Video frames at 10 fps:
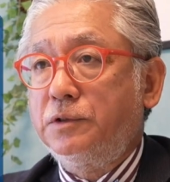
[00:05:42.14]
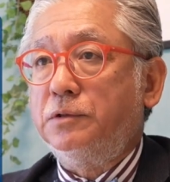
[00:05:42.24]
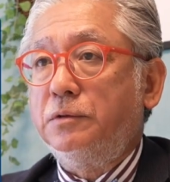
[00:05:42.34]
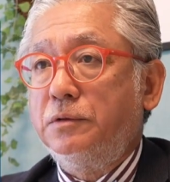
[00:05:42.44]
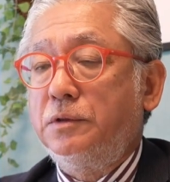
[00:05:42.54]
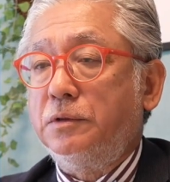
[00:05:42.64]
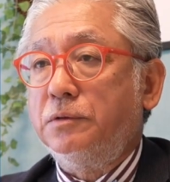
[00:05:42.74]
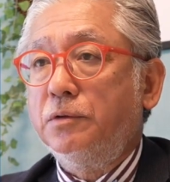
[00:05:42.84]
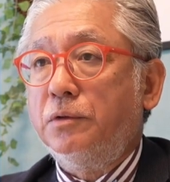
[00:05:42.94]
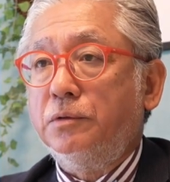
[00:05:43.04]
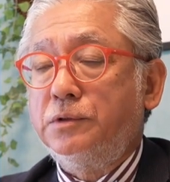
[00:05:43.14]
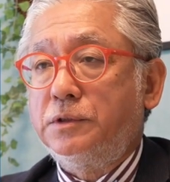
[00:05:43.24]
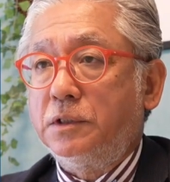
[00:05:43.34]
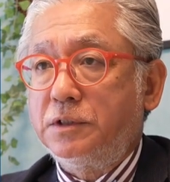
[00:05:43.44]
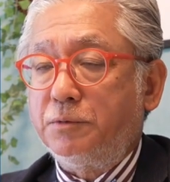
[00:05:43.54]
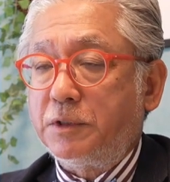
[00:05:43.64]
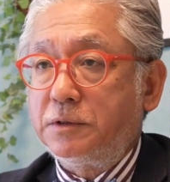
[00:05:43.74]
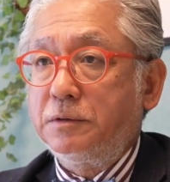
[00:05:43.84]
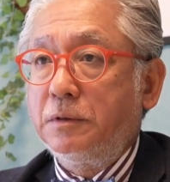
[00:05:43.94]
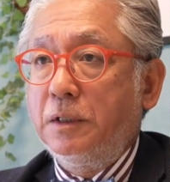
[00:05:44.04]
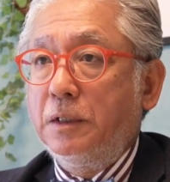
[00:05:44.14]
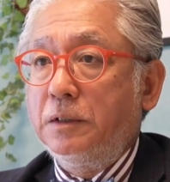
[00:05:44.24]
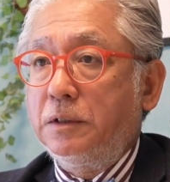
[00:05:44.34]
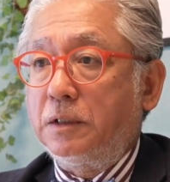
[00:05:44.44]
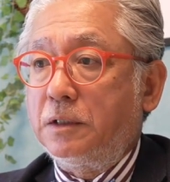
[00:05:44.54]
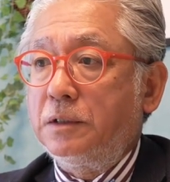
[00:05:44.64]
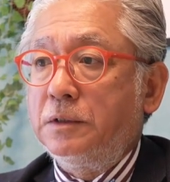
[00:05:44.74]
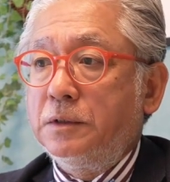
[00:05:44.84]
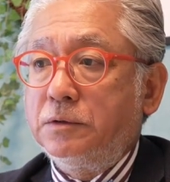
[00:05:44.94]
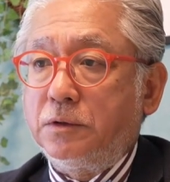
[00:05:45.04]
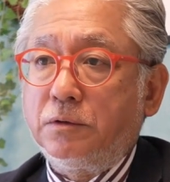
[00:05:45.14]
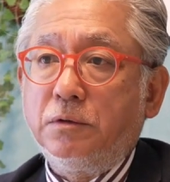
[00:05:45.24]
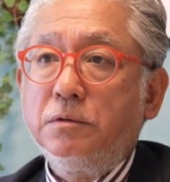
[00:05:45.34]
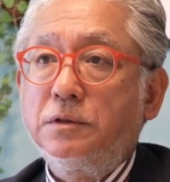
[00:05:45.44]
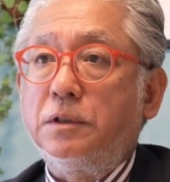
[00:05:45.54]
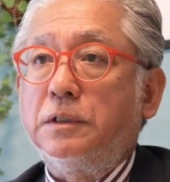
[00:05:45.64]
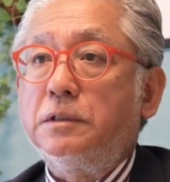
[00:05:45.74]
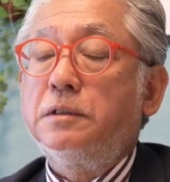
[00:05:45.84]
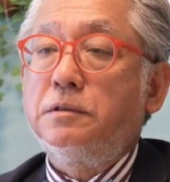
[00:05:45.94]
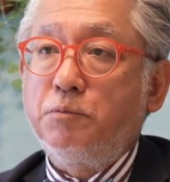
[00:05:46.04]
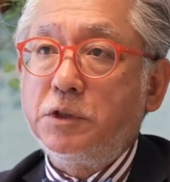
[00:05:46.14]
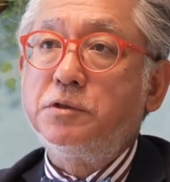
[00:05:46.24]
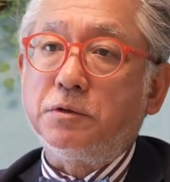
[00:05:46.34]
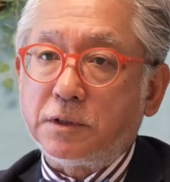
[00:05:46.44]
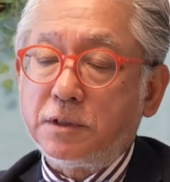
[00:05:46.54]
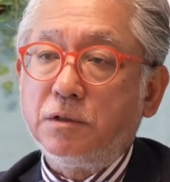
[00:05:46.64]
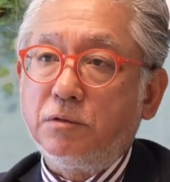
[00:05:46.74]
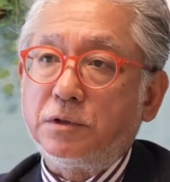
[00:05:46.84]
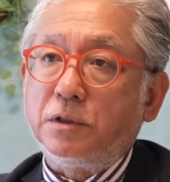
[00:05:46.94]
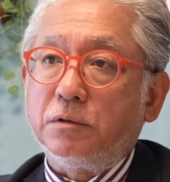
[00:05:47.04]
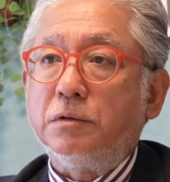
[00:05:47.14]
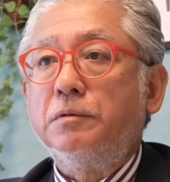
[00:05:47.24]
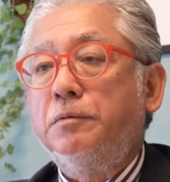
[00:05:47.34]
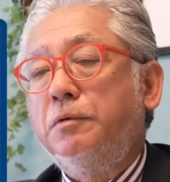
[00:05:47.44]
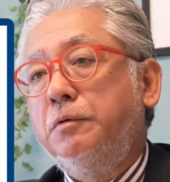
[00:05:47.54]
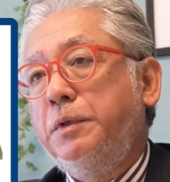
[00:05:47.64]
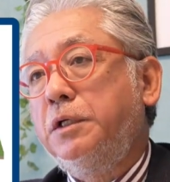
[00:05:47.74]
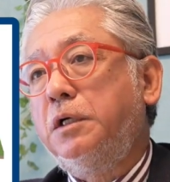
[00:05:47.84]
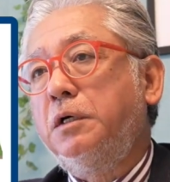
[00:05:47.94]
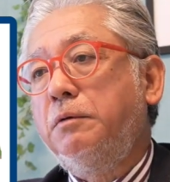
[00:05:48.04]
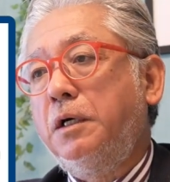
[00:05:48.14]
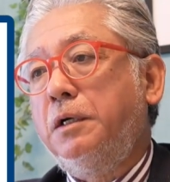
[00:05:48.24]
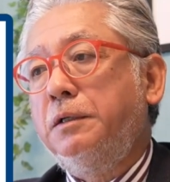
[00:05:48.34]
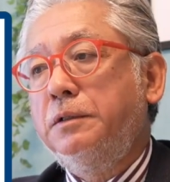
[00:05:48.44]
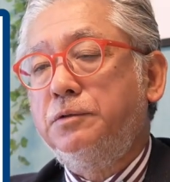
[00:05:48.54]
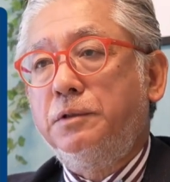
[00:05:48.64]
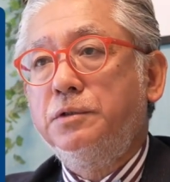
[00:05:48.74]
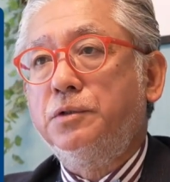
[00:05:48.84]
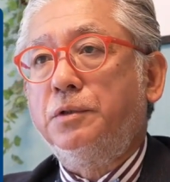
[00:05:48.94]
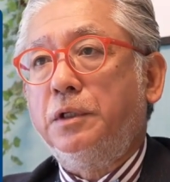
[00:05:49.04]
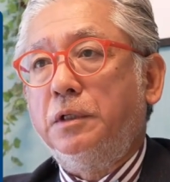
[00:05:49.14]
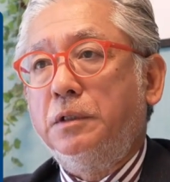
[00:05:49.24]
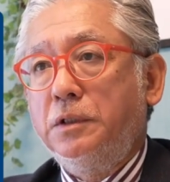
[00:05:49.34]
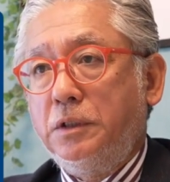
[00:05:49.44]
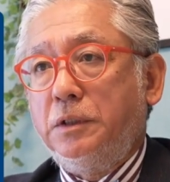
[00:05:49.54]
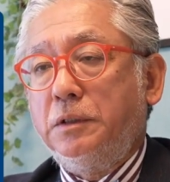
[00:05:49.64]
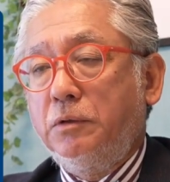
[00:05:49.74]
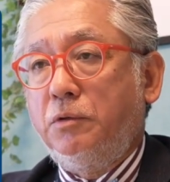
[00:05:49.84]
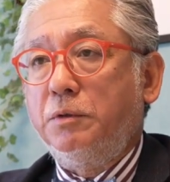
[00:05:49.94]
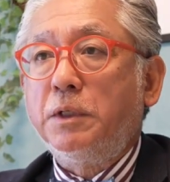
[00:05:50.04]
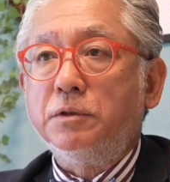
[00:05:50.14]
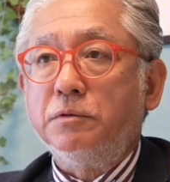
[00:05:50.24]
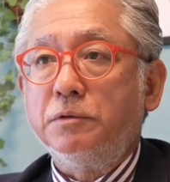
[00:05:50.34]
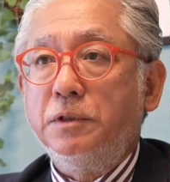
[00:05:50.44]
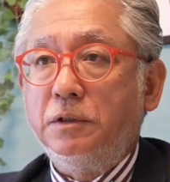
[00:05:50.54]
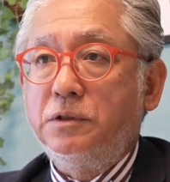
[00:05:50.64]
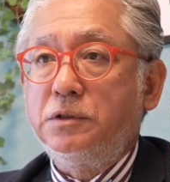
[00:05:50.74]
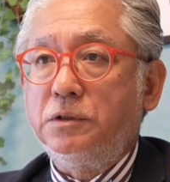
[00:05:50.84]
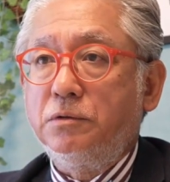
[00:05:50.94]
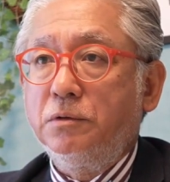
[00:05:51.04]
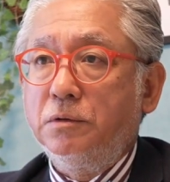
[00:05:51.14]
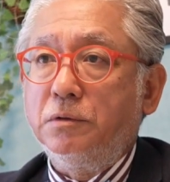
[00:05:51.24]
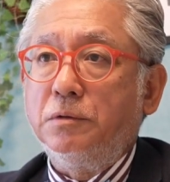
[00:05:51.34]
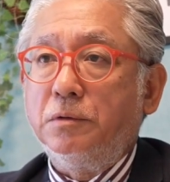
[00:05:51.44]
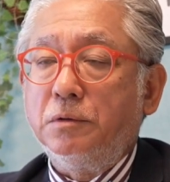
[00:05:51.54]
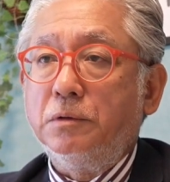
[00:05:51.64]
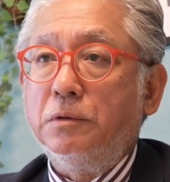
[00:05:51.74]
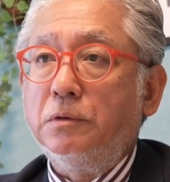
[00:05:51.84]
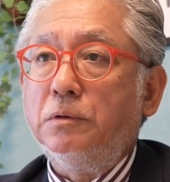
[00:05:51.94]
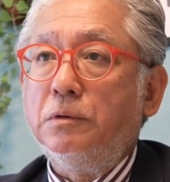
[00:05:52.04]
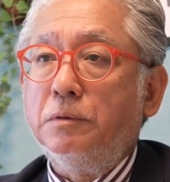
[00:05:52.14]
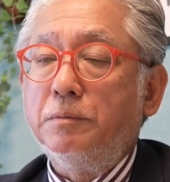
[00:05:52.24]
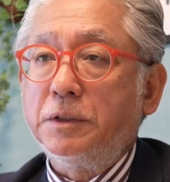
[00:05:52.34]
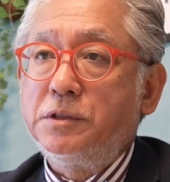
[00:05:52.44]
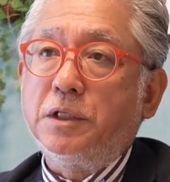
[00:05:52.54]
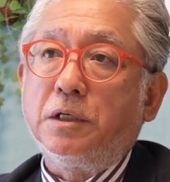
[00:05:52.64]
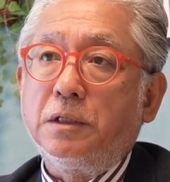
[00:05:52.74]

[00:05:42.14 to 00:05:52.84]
っていうのを打ち出していますだからその大手3つのですね大手のメーカーはそれぞれにこれまでの歴史と、まあ、自社